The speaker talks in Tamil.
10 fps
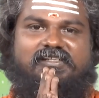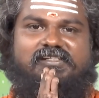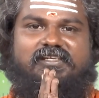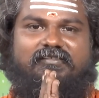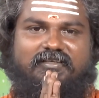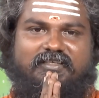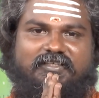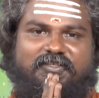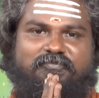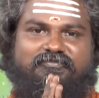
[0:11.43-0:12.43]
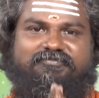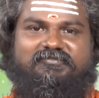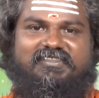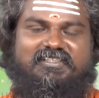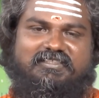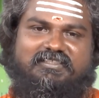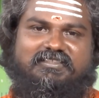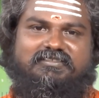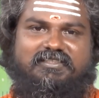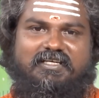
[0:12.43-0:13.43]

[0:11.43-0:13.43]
இனிய வணக்கம் இன்று